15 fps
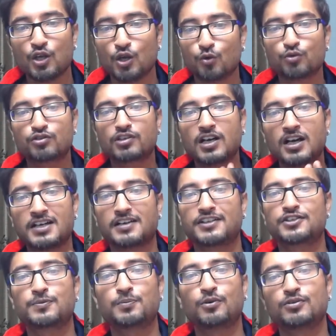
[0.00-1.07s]
उसका
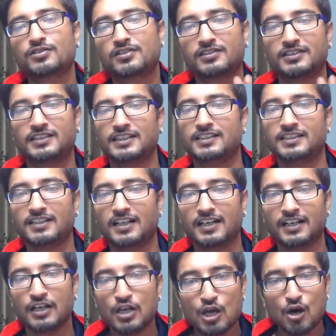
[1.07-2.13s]
रिस्पॉन्स दे दिया है
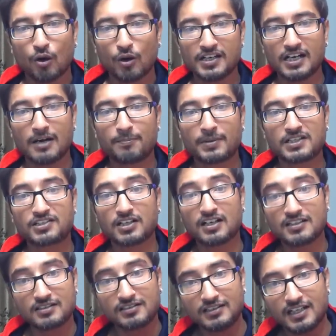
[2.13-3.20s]
और यहां पर
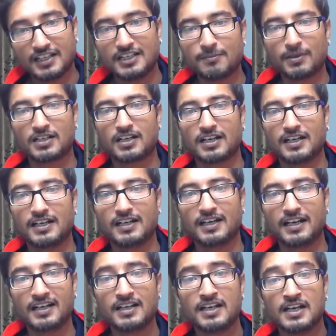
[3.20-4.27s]
चांस यही बन रहे हैं
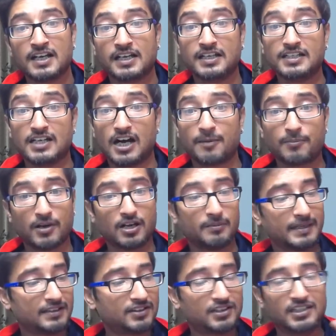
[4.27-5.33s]
कि यहां पर हमें
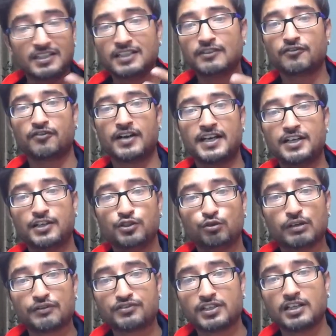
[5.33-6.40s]
तीन फाइट
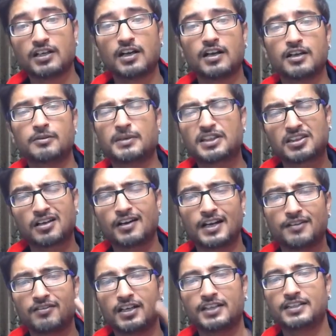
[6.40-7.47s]
यूएफसी लंदन में तगड़े
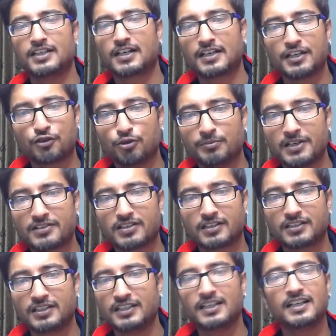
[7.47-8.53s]
वाली देखने को मिल
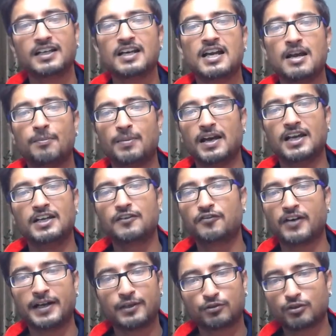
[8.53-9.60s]
सकती है पहली
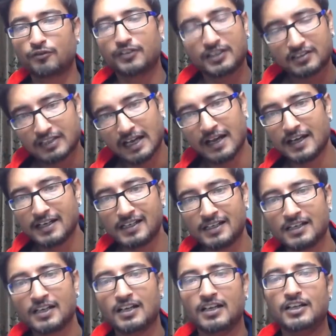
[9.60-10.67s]
फाइट तो फिक्स है ही
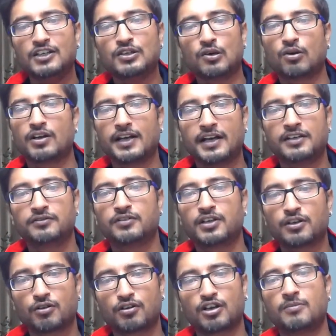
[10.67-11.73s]
लियोन एडवर्ड
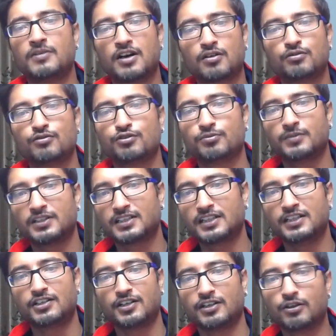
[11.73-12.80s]
और कमारू उजमन की
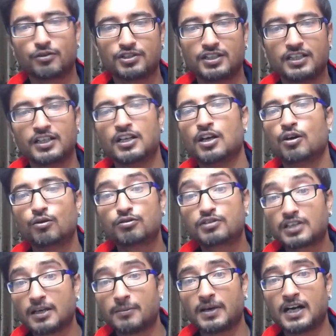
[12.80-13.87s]
ट्रिलोजी उसके
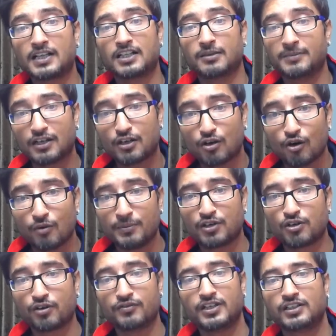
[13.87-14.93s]
बाद हमें कॉबी
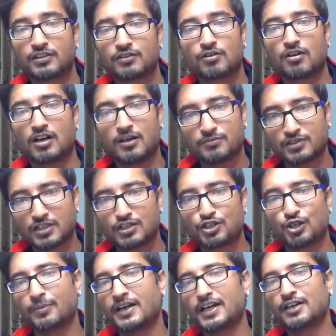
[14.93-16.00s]
कोविंगटन और हमजत
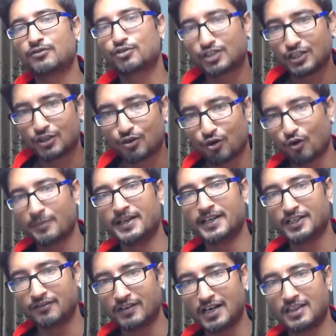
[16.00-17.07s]
चिमाया उसकी कॉमेन
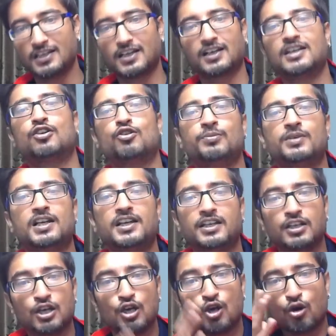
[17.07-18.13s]
इवेंट देखने को मिलेगी
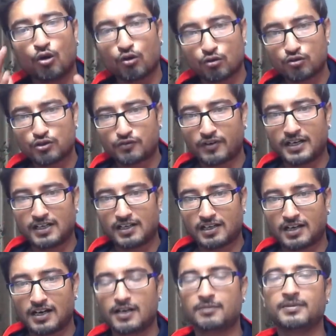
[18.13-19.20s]
और उस फाइट
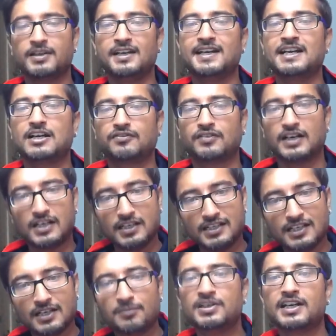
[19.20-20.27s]
कार्ड में एक फाइट
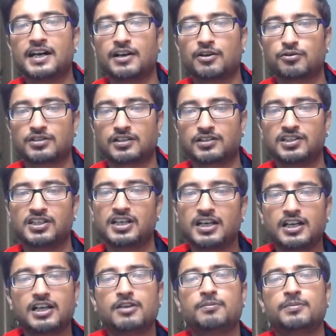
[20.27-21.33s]
ये भी ऐड हो सकती है
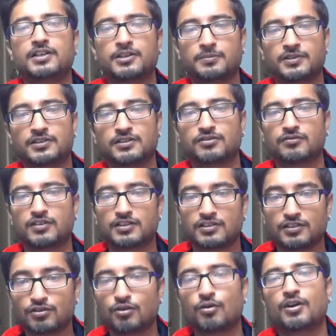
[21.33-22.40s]
गिलबर्ट बर्न्स
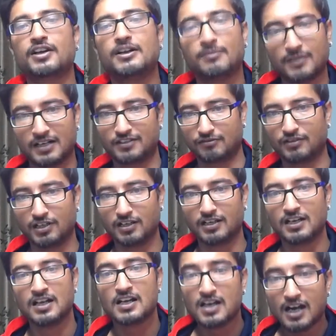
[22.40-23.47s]
वर्सेस है मासविडल
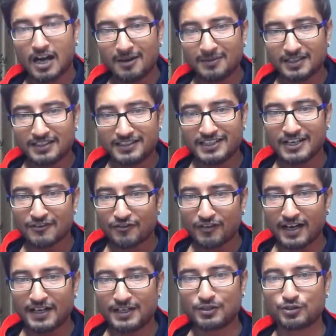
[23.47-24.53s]
अब ये
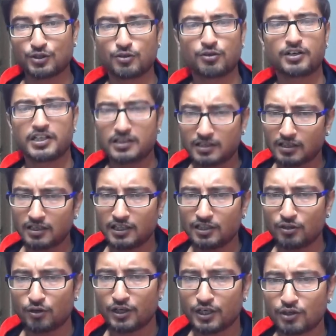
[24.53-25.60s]
फाइट जो होगी तगड़ी
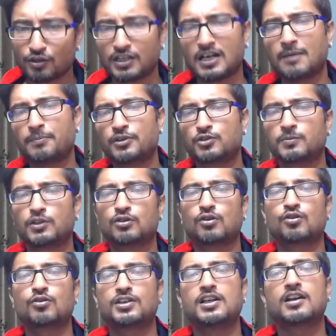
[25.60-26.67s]
होगी क्योंकि आपस में दोनों
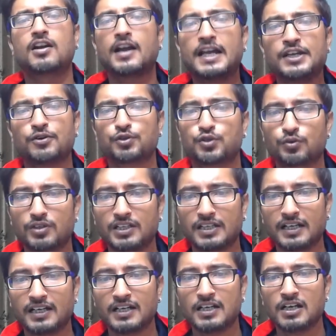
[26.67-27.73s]
की लड़ाई हो चुकी
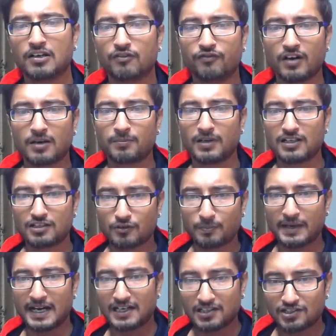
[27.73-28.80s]
है वर्बल
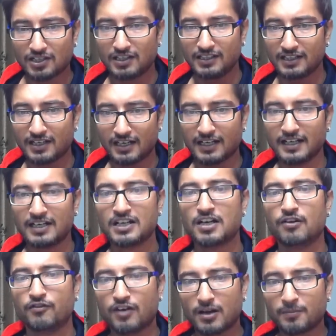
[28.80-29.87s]
स्पैट चल ही रहा है
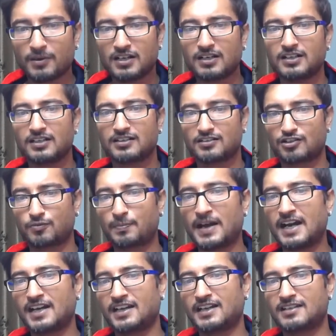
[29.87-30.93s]
वर्बल
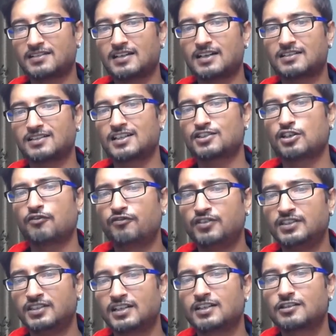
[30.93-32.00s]
स्पैट के साथ साथ जब
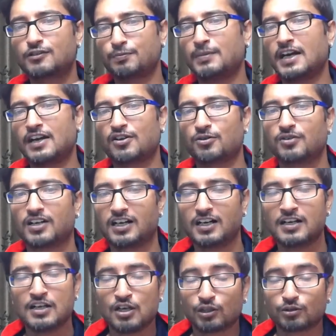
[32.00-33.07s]
फिजिकल स्पैट होगा
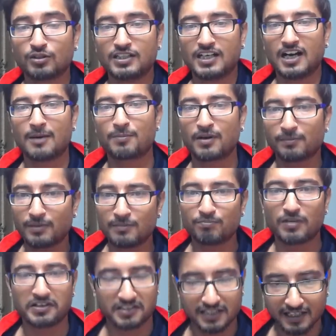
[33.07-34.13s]
तो यहां पर बम
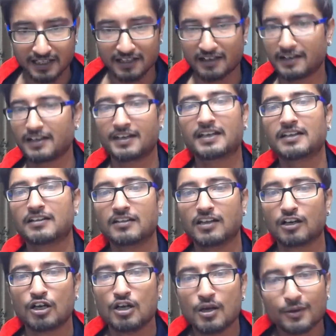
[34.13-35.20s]
बरसेंगे रिंग के अंदर
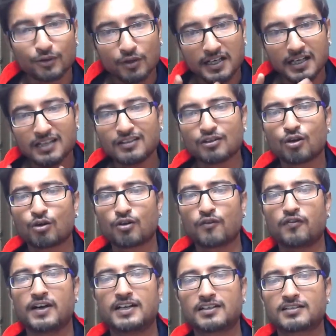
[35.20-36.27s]
तो इन दोनों
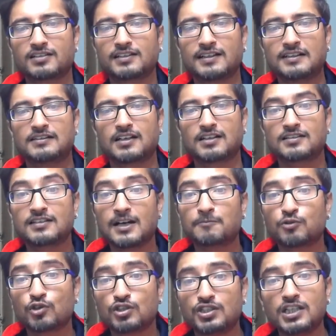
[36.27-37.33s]
फाइटर्स के अंदर से
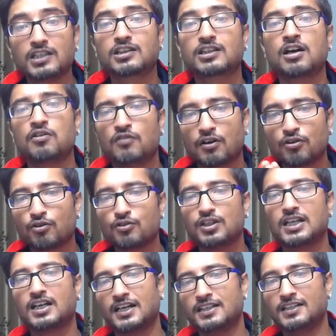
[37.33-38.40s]
आपको जीतता हुआ कौन
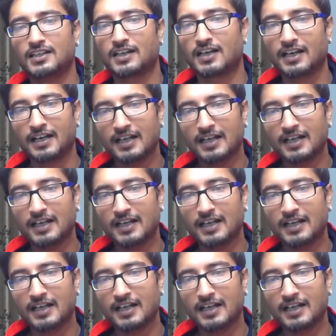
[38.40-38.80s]
दिखाई दे रहा है